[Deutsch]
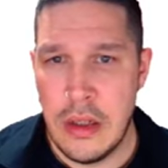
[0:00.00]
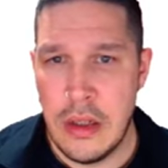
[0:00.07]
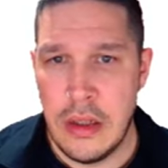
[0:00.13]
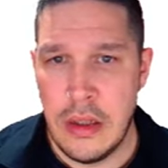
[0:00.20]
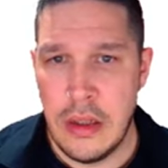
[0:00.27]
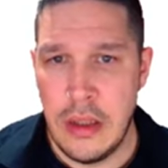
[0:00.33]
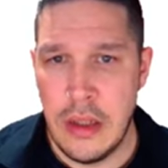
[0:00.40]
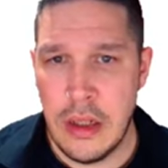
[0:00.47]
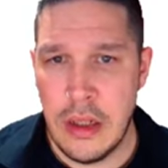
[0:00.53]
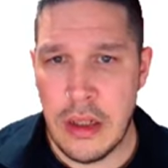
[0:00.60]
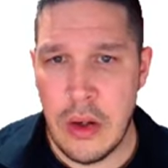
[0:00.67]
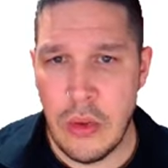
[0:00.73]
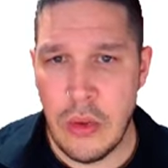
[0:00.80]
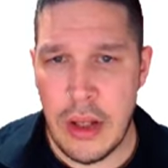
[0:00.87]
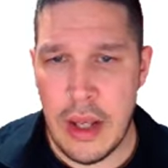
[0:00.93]
Hier,
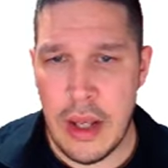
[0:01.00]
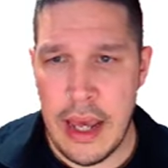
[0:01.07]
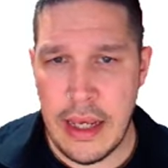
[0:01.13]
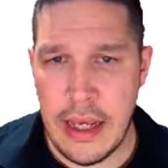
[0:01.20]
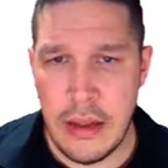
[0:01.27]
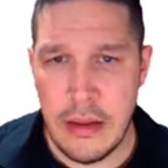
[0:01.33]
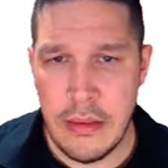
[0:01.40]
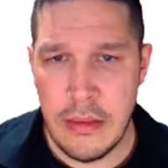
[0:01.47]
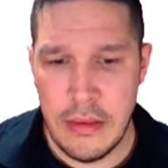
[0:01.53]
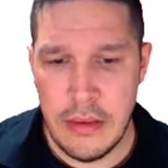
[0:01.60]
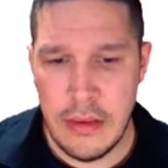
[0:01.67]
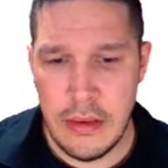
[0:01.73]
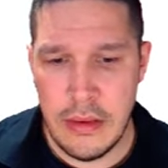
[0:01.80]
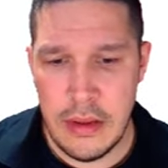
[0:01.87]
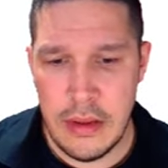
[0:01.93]
Code Like.
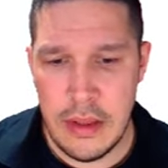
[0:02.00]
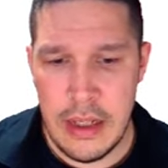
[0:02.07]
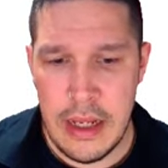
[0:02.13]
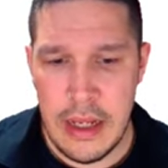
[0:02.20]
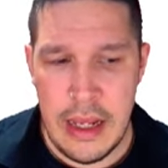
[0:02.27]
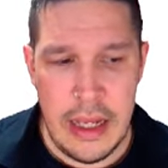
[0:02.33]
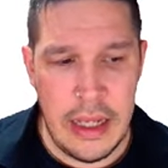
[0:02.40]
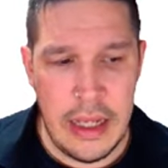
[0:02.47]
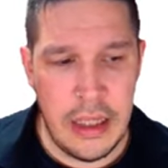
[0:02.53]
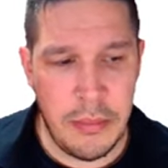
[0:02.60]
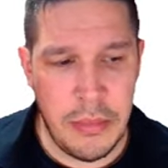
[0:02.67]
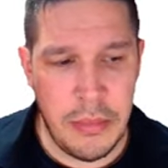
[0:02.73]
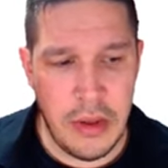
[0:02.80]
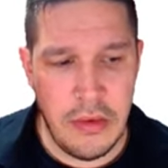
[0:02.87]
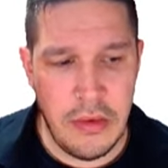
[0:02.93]
Ich habe
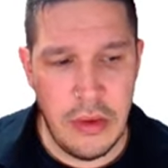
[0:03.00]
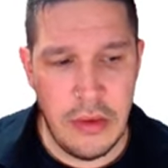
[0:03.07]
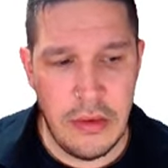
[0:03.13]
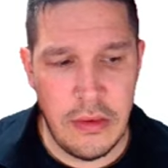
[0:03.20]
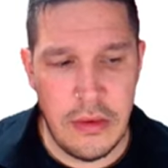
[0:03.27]
dazu das,